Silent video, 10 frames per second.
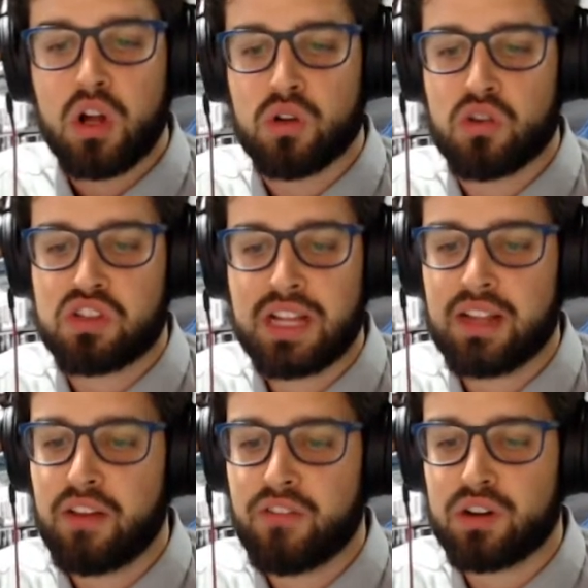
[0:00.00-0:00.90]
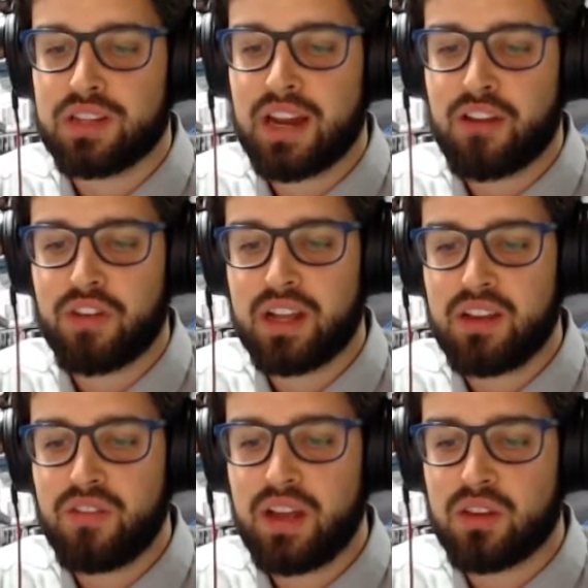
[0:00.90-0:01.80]
Nonostante le forti raffiche
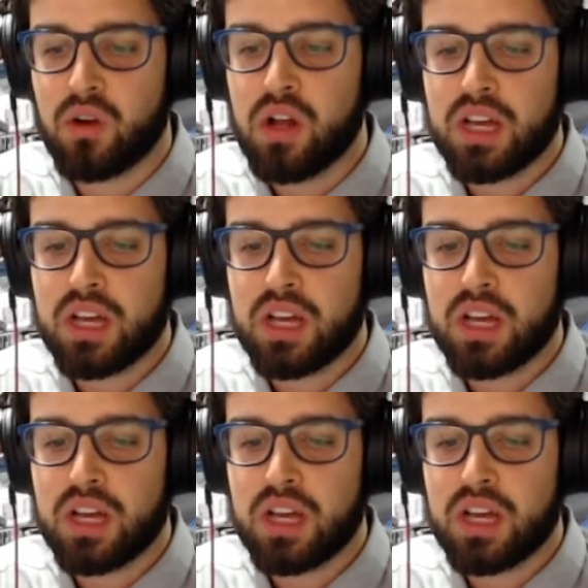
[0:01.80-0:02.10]
di vento